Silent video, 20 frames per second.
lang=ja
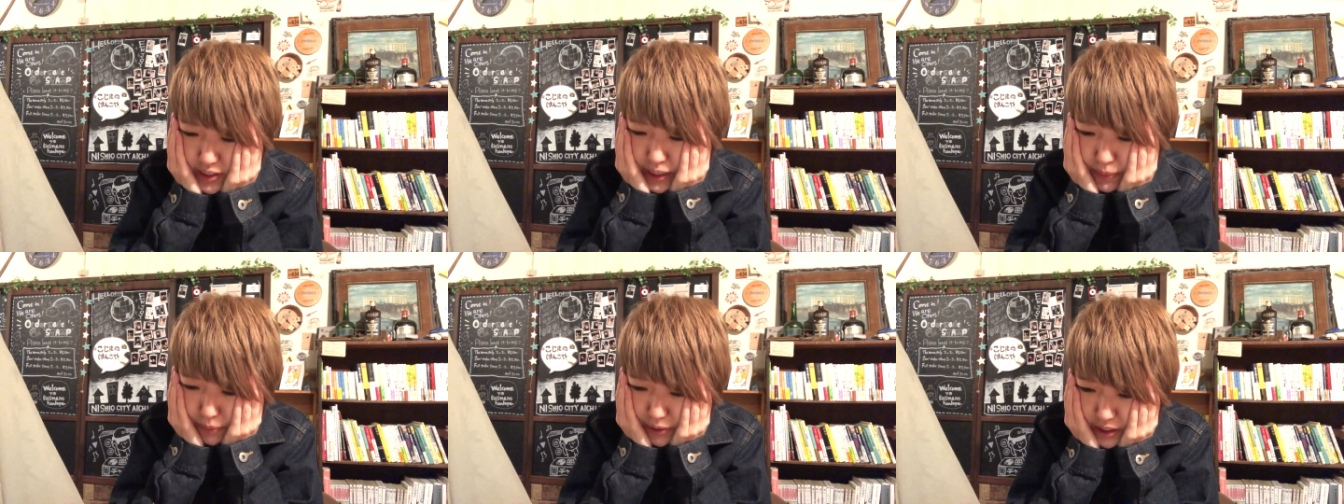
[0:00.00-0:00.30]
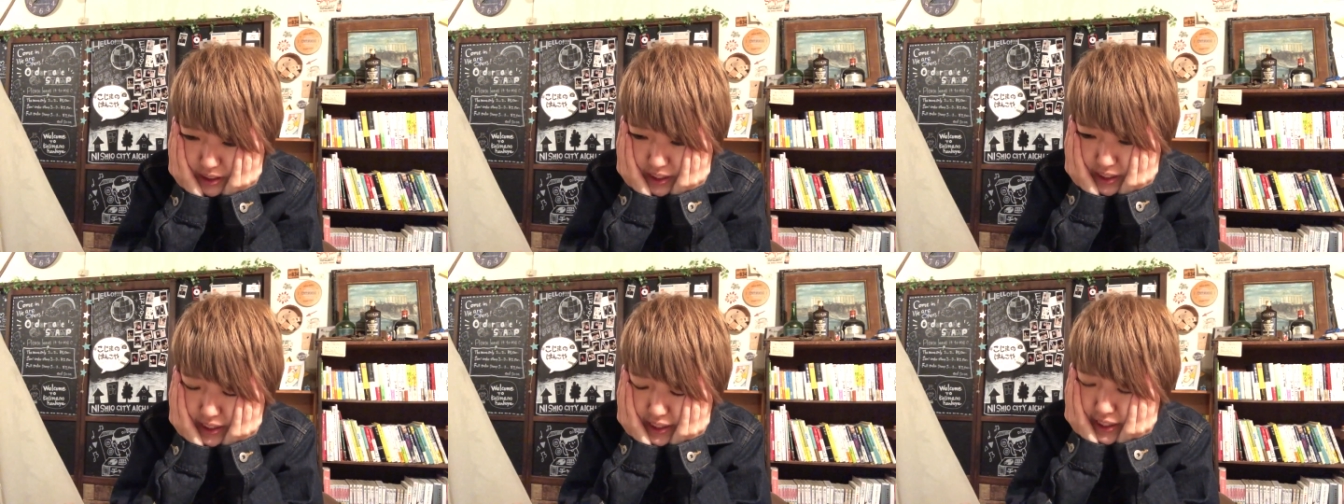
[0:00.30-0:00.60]
やっぱ
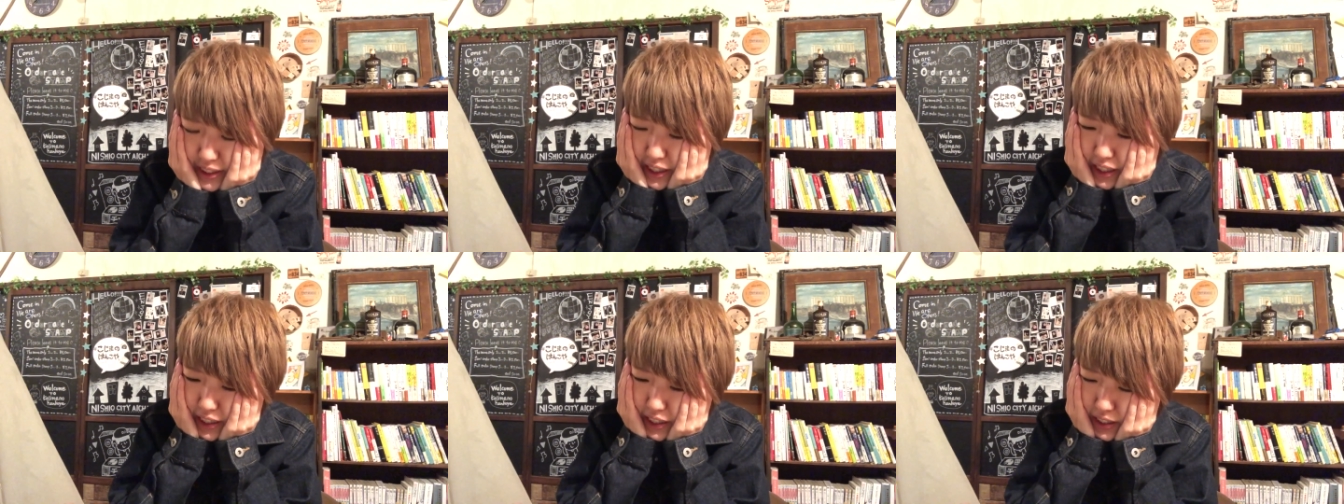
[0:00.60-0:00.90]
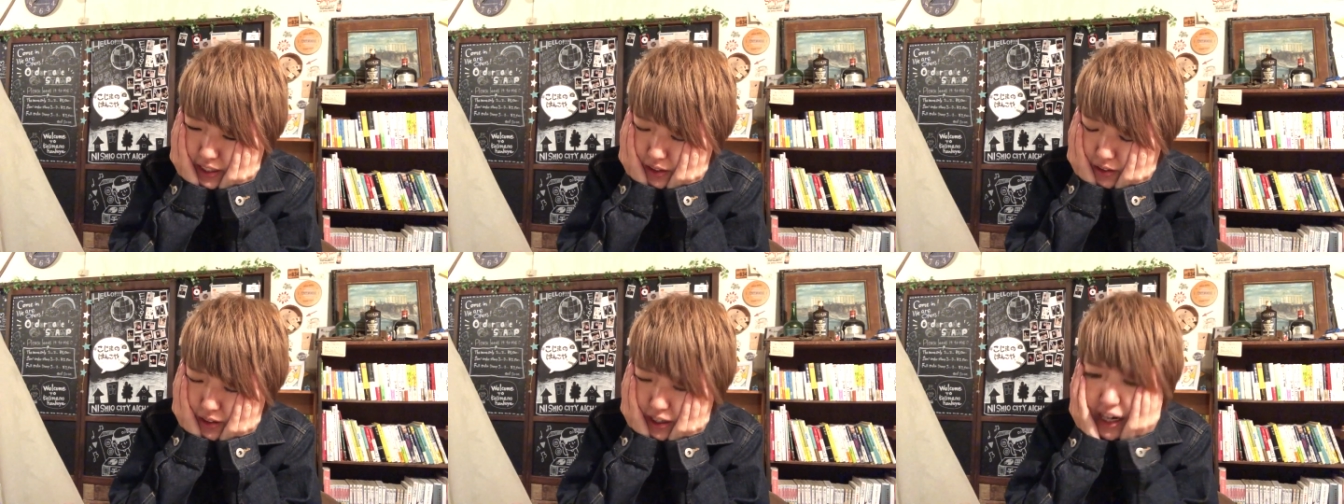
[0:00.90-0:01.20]
り聞き慣れ
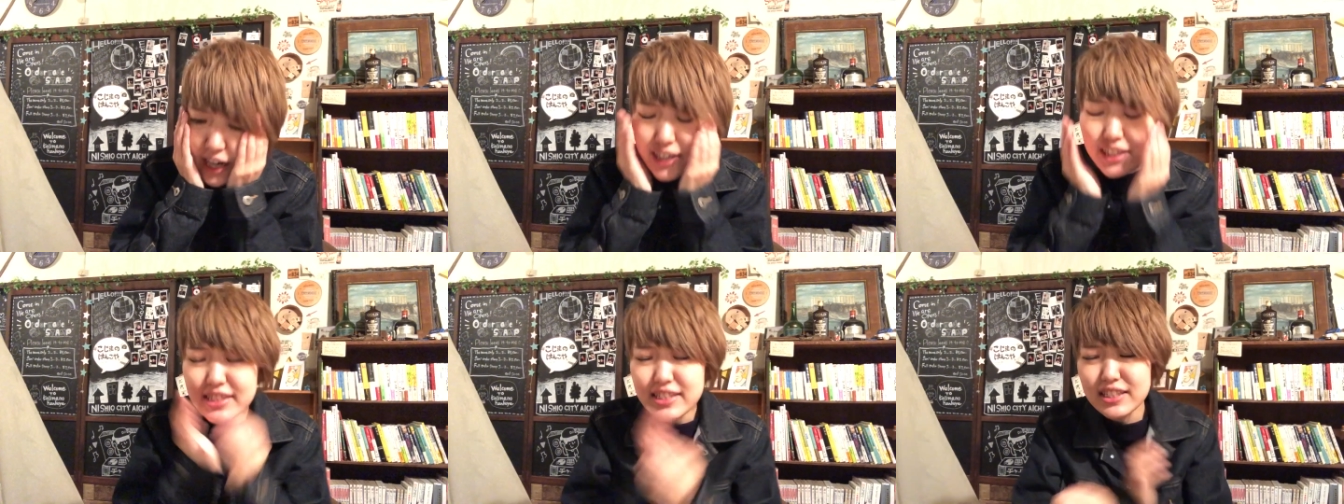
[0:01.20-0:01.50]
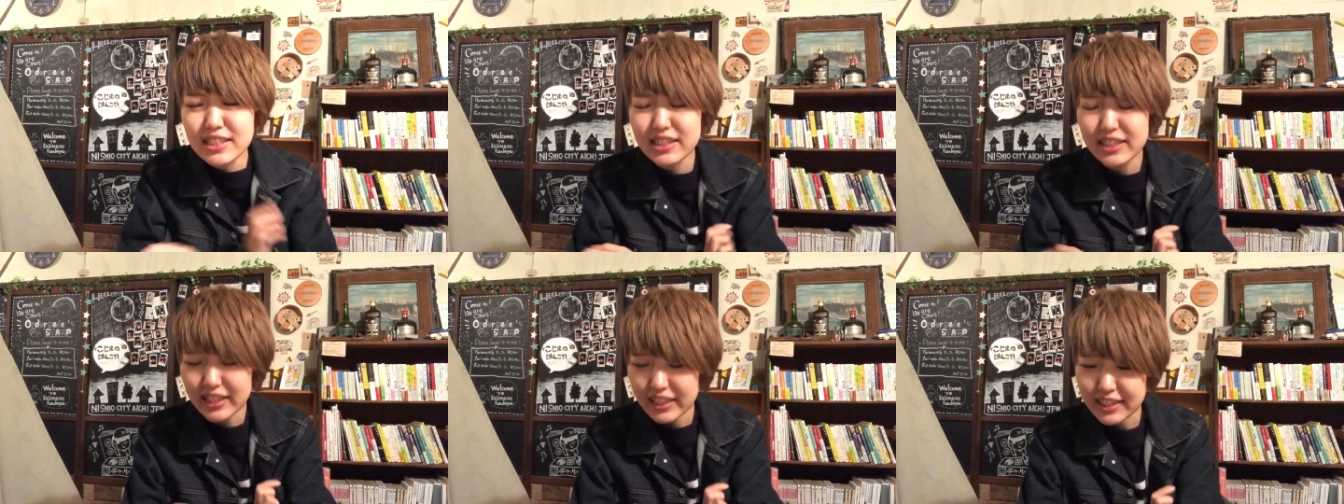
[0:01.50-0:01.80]
てる回
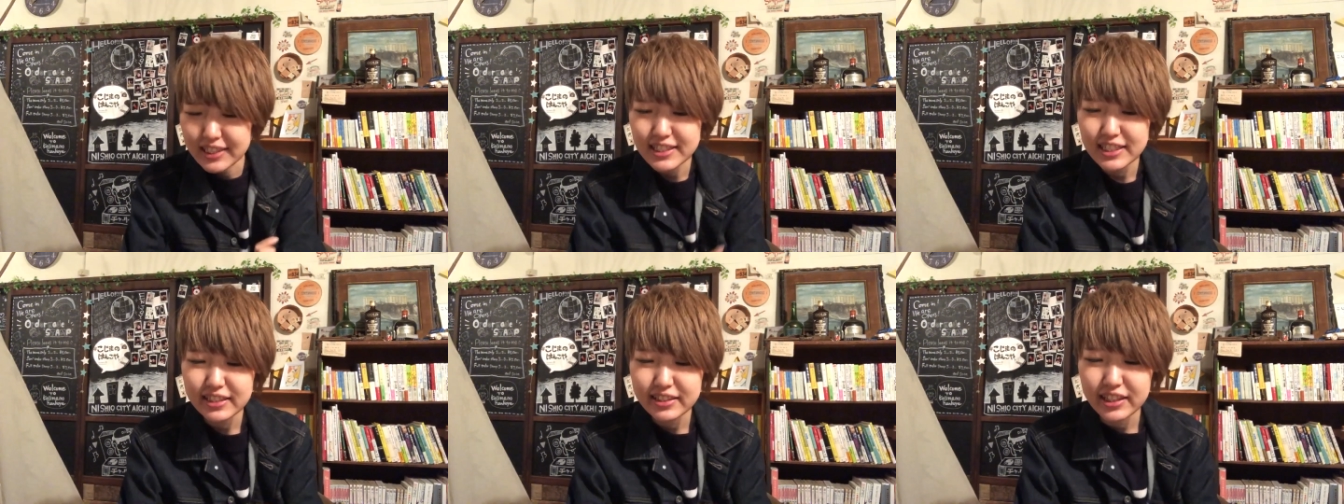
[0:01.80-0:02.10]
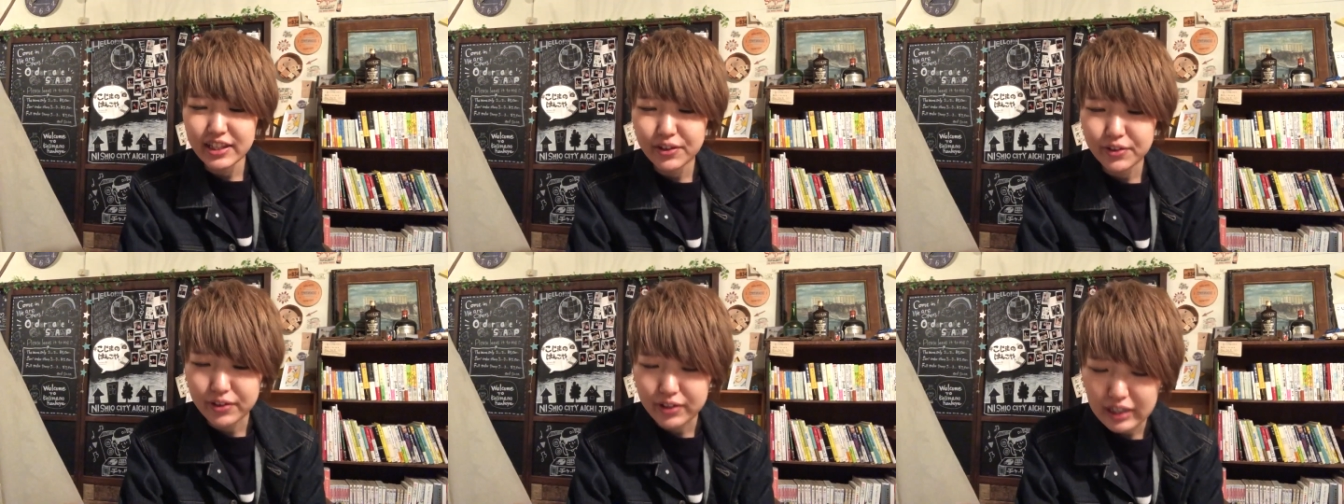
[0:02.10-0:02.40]
数聞いちゃっ
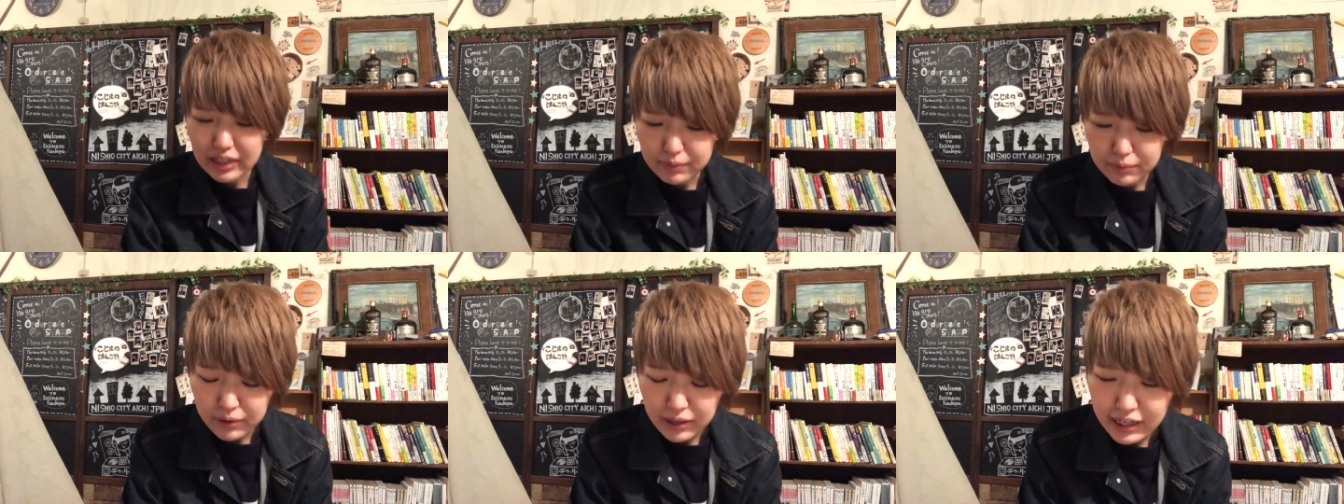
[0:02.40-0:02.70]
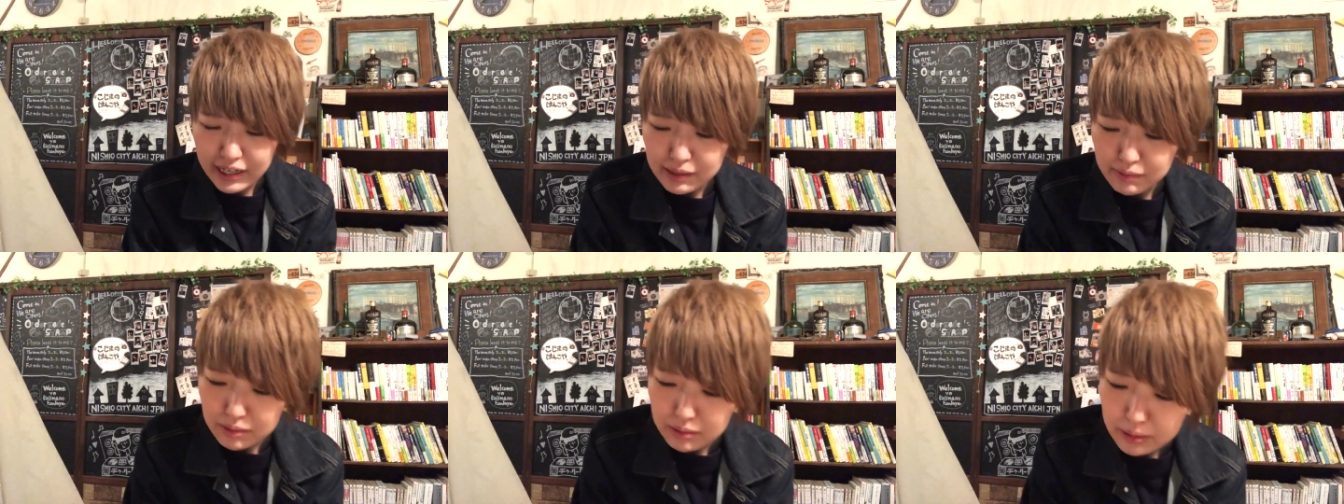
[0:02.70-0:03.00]
てるのがもう
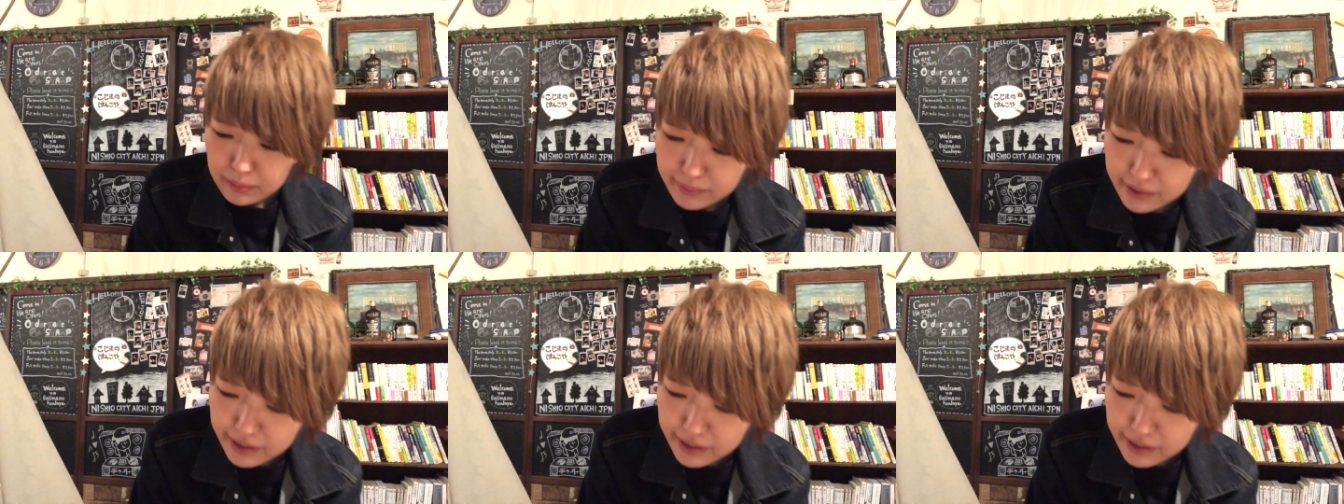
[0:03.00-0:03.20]
アルバム